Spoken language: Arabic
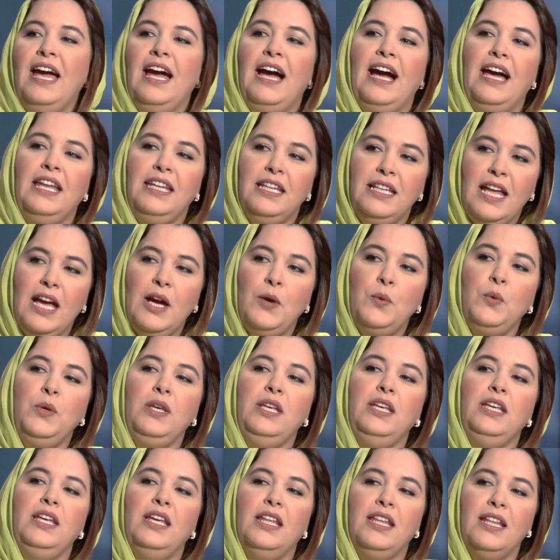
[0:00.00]
عن
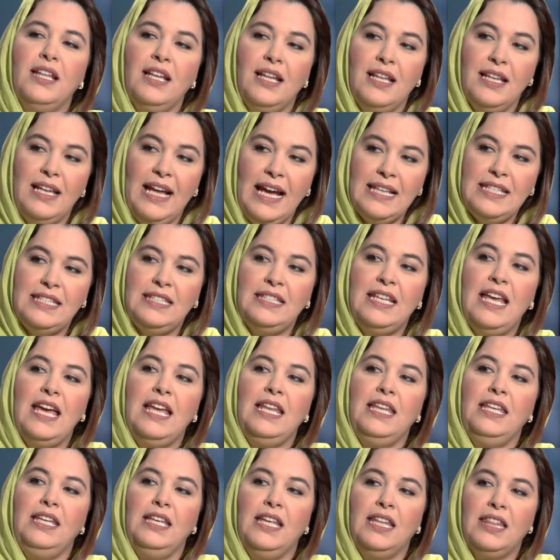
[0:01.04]
الهوية
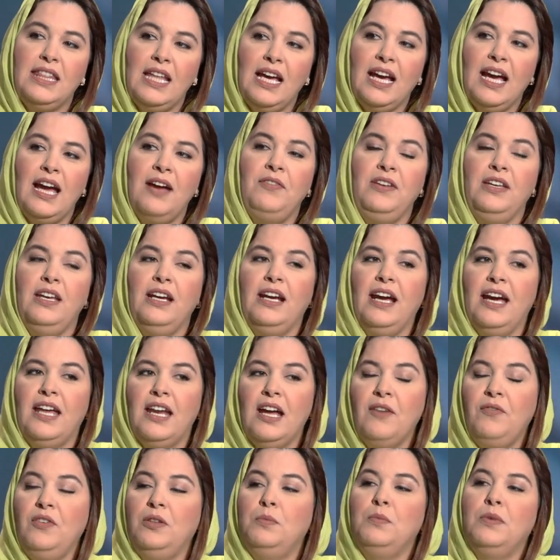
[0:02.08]
الحسانية الثقافية
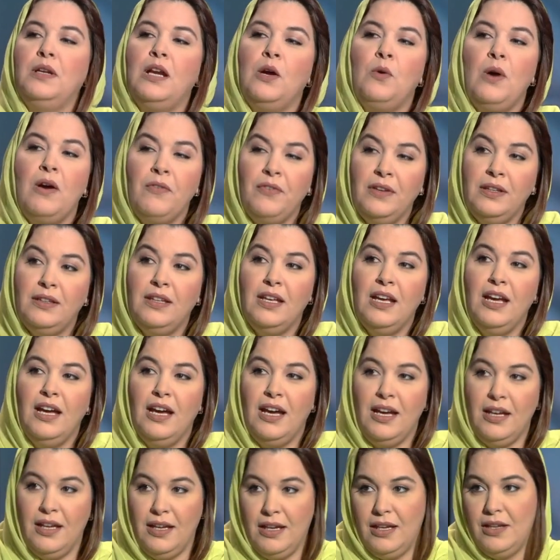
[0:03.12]
كرافد من روافد
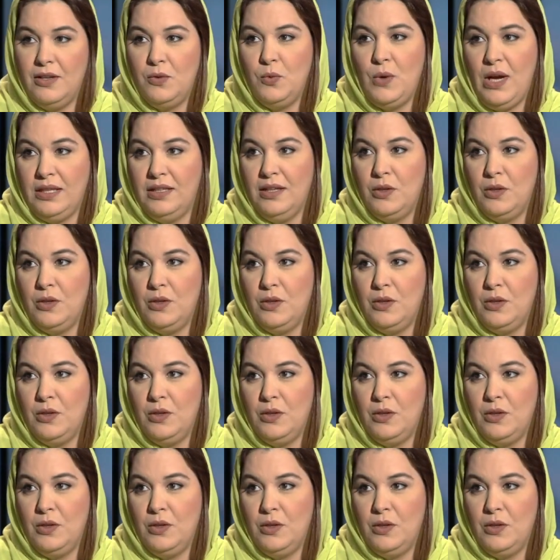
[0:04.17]
آه، الوحدة